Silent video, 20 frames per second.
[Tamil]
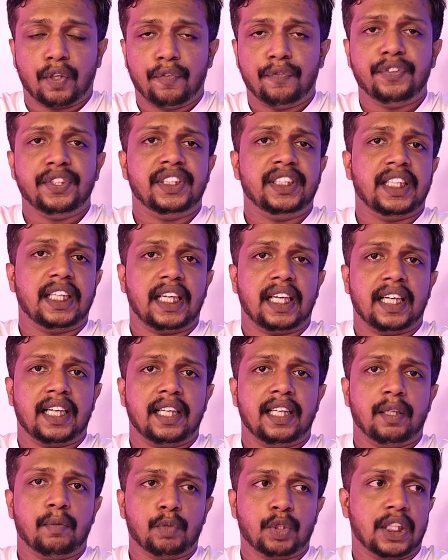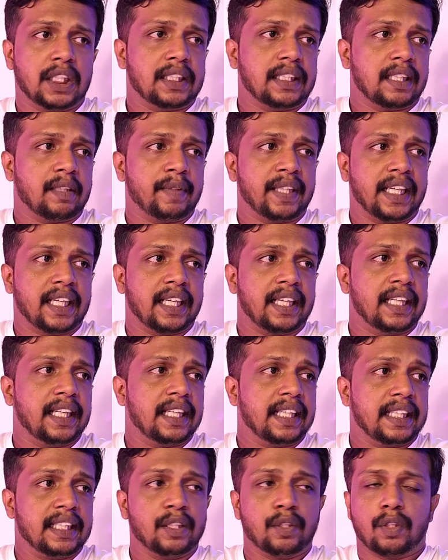ஒஃபிஷியலாக முதல் தடவையாக
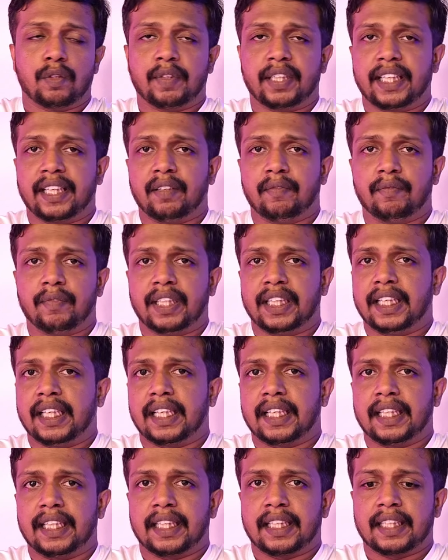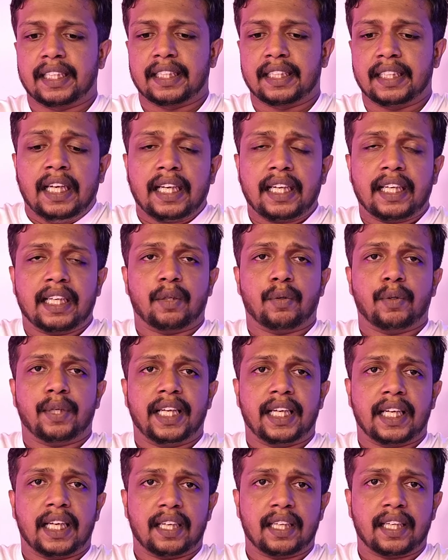இந்த ஒரு விடயம் வெளியாகி இருக்கின்றது
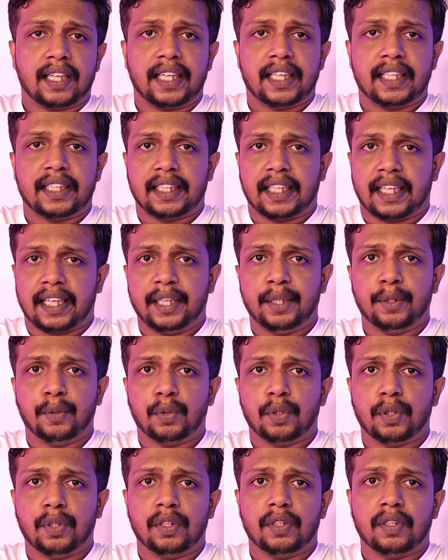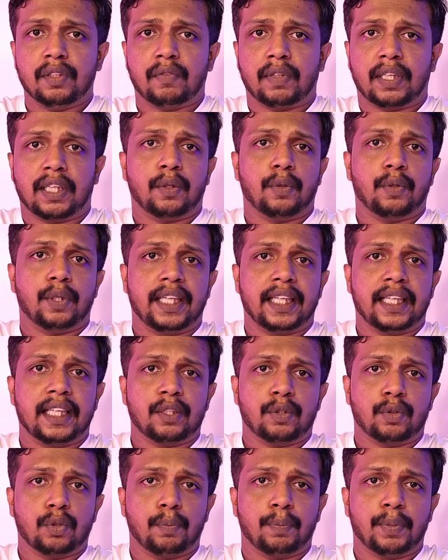ஏறக்குறைய நான்காயிரத்தி ஐநூறு வடகொரிய
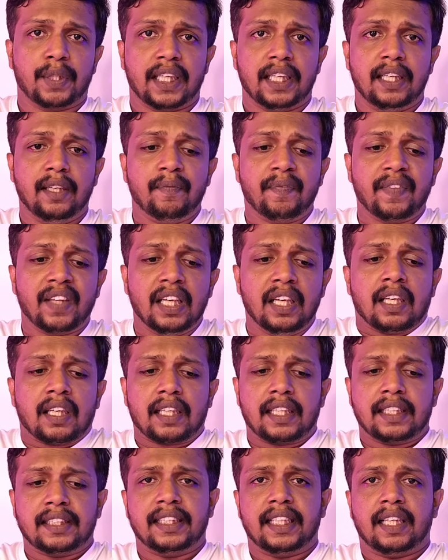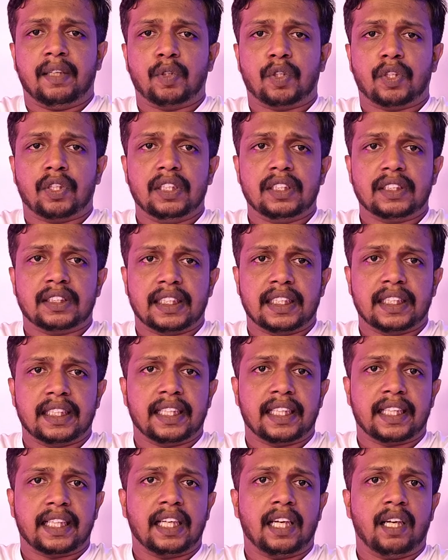துருப்புகள் ரஷ்யாவுக்குள்
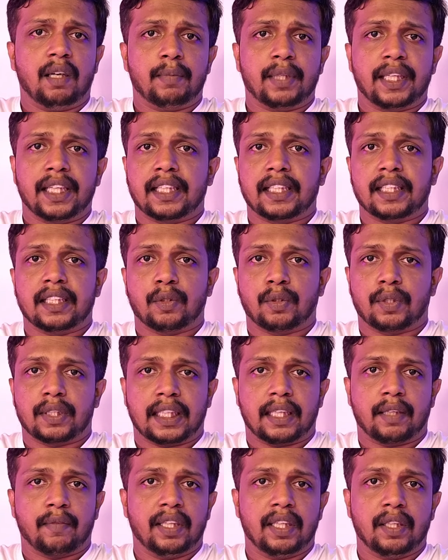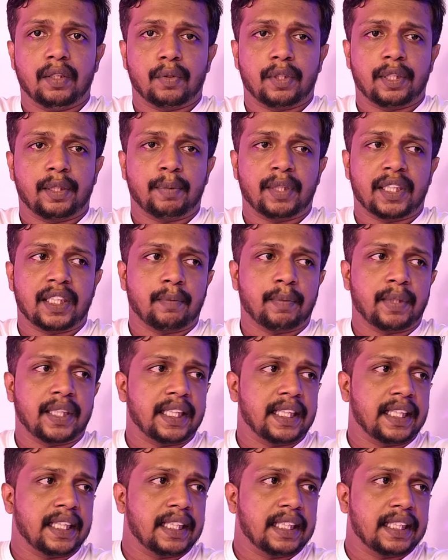சென்றிருக்கலாம் என்கின்ற ஒரு தகவல்
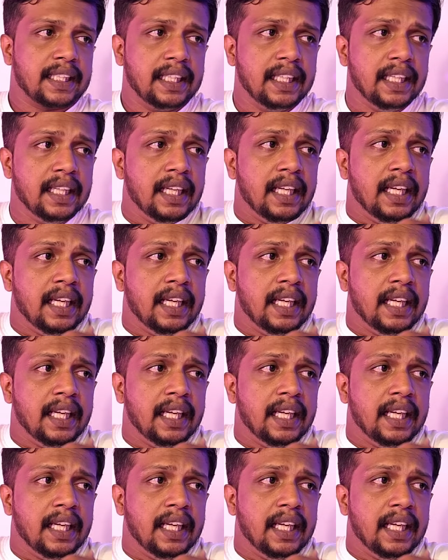உறுதிப்படுத்தப்பட்டிருக்கின்றது